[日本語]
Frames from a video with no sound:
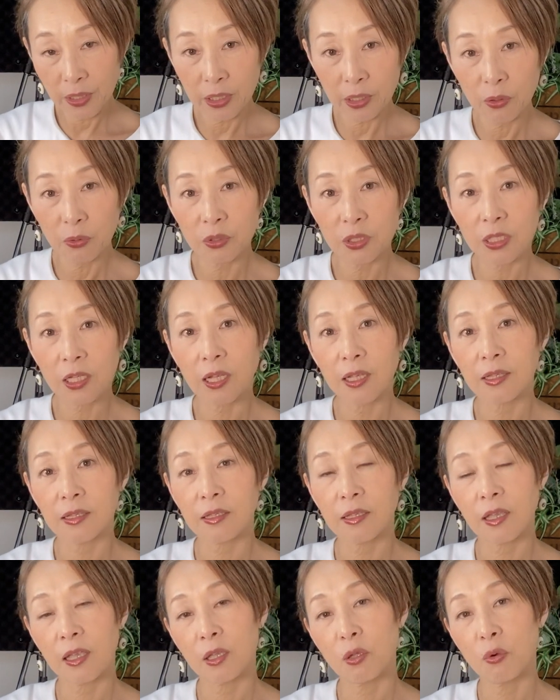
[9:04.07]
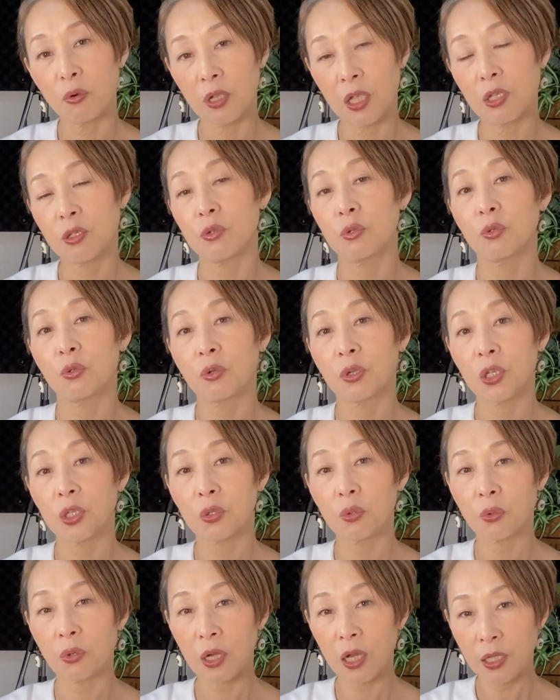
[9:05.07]
り息を使って表現する時
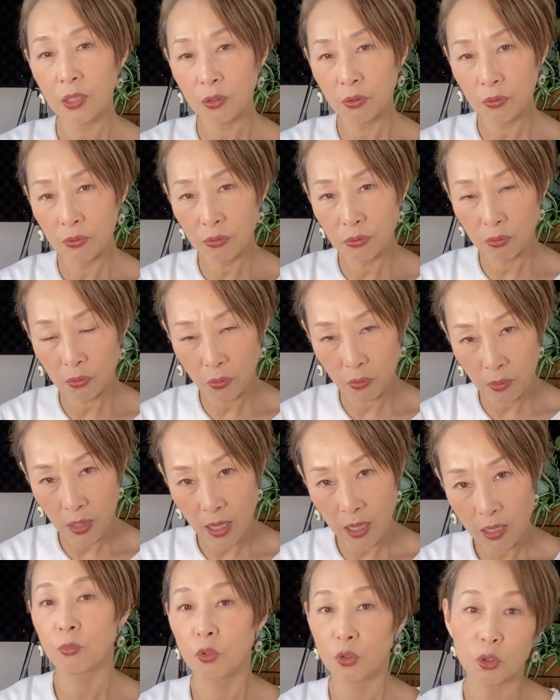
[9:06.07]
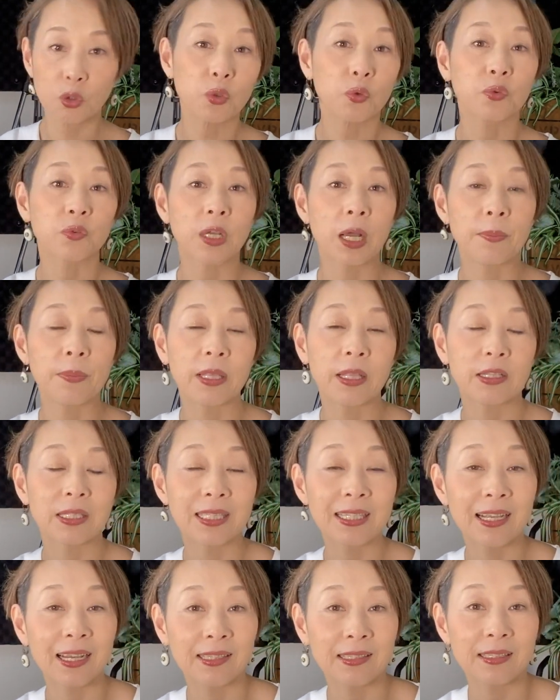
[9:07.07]
とかいうのはもうちょっと深めな
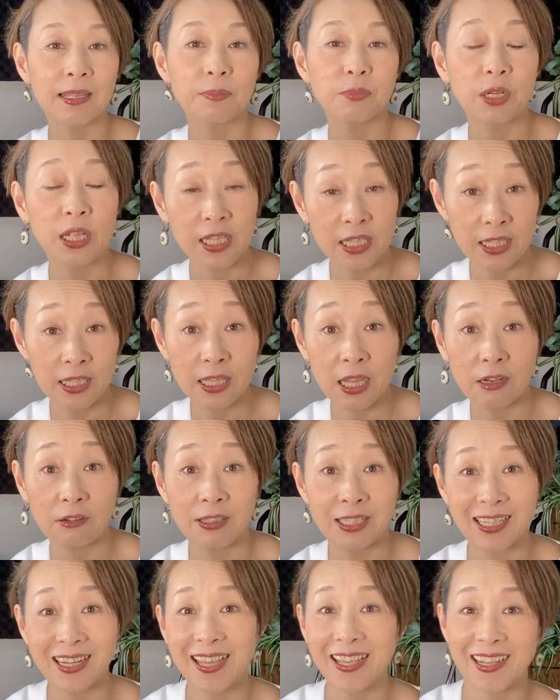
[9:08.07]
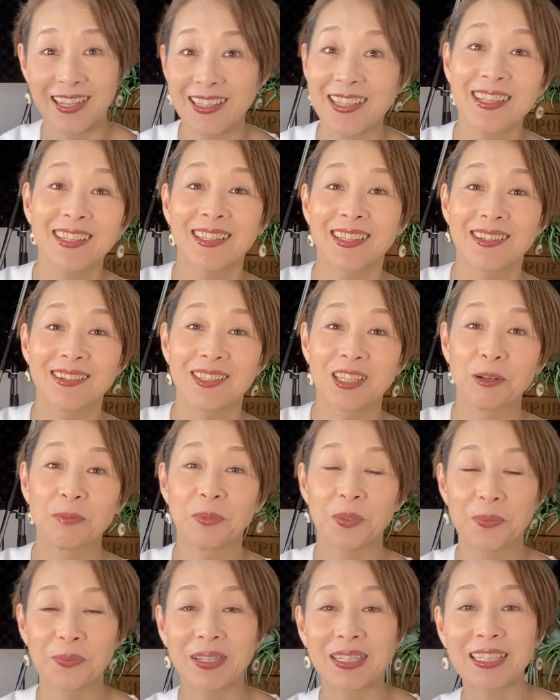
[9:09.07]
違ったブレスになるんじゃないかなっていうふうに
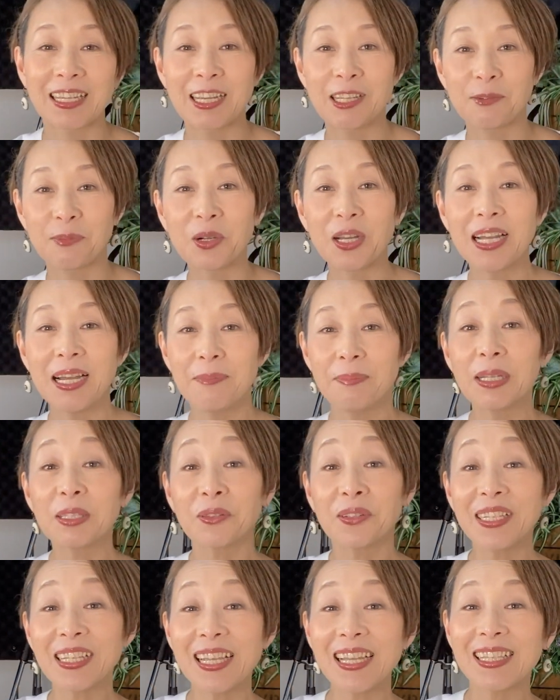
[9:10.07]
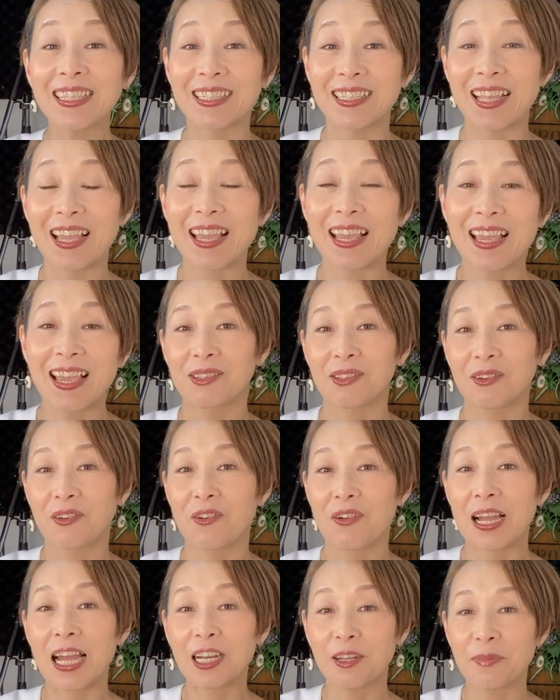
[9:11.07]
思いますけれども、まあ、とりあえずねちょっと
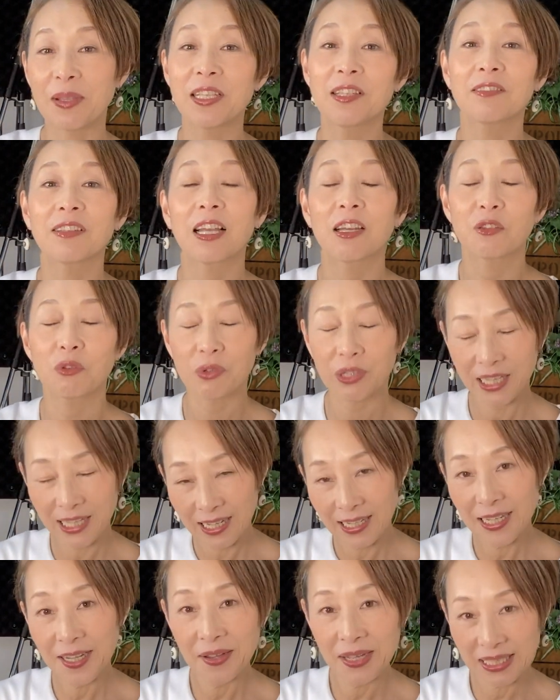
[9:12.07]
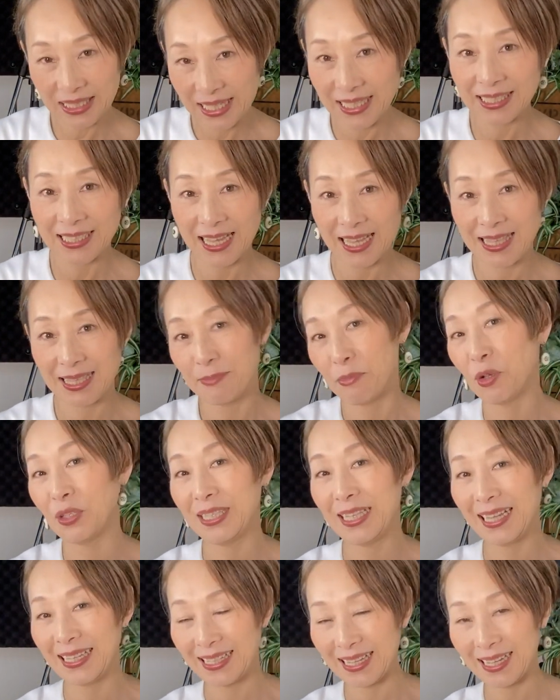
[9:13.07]
こう軽めに歌う時なんかは全然問
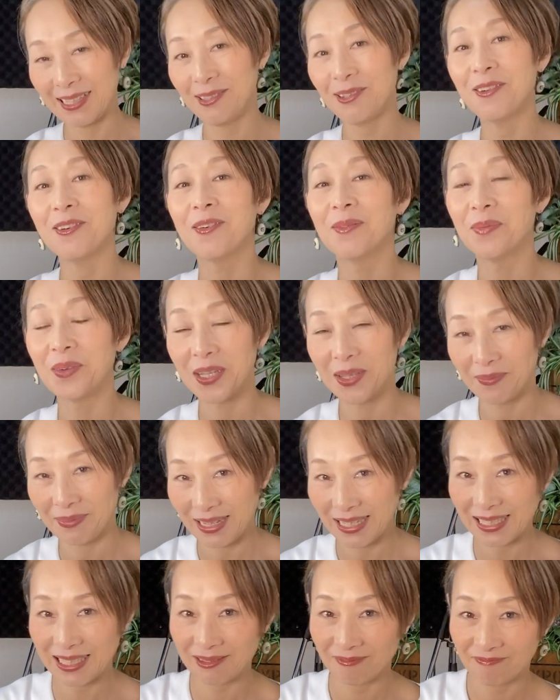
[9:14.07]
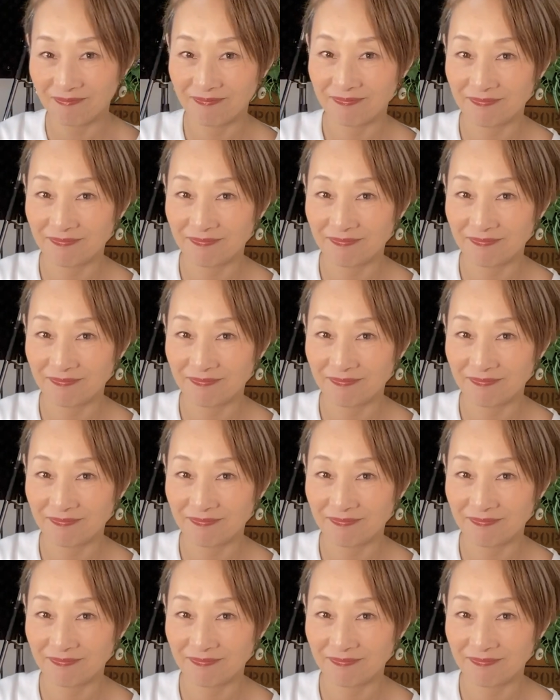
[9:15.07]
題ないと思います